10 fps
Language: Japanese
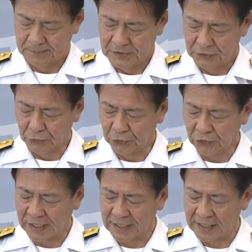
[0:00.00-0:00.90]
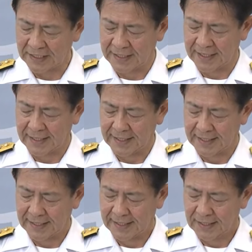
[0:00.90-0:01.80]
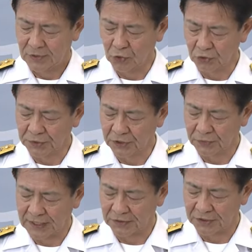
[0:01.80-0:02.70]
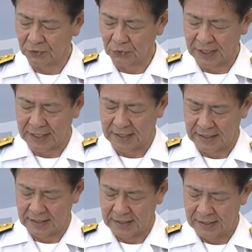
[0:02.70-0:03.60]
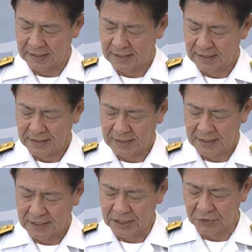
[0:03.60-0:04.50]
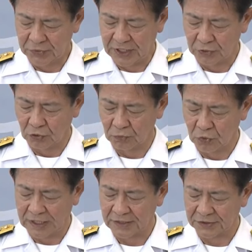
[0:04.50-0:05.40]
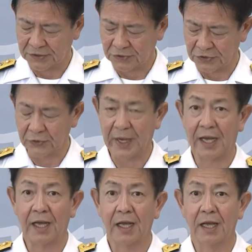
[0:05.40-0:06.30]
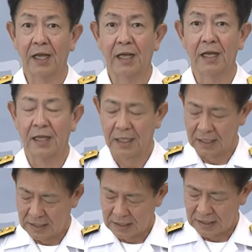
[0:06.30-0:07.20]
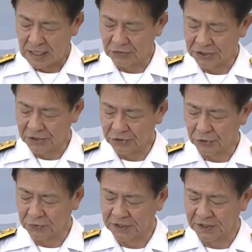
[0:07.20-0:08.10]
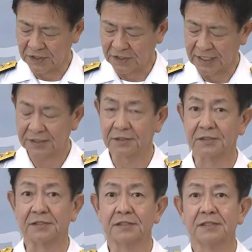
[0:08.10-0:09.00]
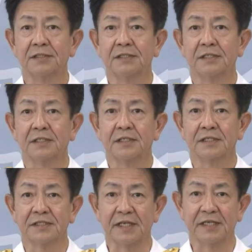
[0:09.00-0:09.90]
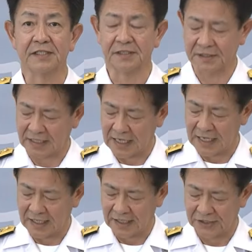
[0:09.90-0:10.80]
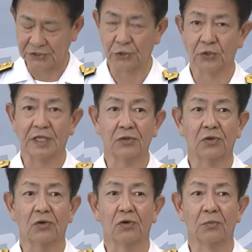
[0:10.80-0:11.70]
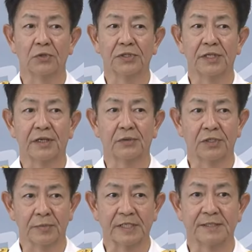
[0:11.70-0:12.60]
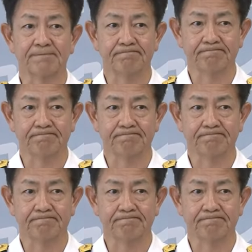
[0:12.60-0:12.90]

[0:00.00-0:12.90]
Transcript: そのような中で、国民の負託に応え、任務や業務を完遂するには、各人の職責に対する誠実さが必要だと思っております。